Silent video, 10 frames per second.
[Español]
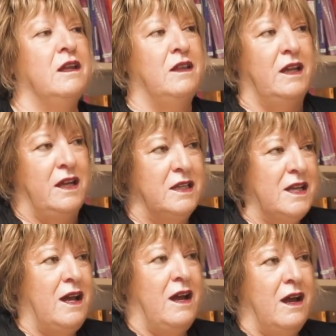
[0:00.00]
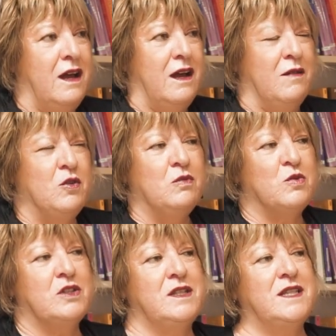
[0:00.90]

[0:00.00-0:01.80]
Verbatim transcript: de esa, bueno, pues de